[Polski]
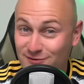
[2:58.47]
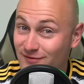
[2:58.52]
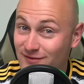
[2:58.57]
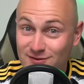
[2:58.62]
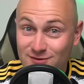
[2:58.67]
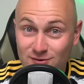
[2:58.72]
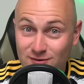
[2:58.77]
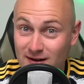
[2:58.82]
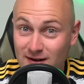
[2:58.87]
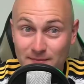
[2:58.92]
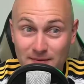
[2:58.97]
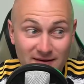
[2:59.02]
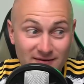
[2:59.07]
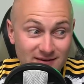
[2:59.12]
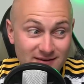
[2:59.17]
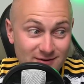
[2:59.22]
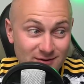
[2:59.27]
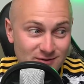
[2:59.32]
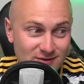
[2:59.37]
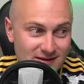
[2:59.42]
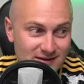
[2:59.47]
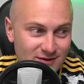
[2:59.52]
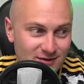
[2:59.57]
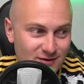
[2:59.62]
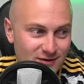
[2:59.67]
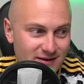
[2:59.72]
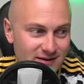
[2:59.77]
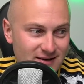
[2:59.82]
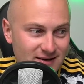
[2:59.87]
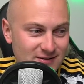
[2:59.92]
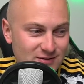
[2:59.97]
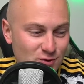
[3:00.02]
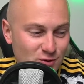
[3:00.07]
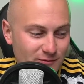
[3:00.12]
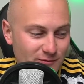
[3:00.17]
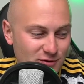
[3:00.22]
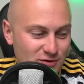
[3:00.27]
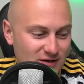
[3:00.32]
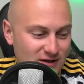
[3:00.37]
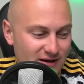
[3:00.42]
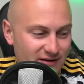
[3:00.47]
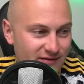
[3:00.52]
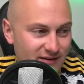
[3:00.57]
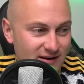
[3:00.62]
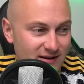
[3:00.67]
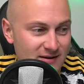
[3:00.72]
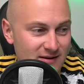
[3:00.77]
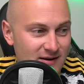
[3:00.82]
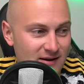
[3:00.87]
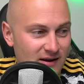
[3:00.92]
więc tutaj naprawdę ta ostatnia kolejka jest turbo ciekawa.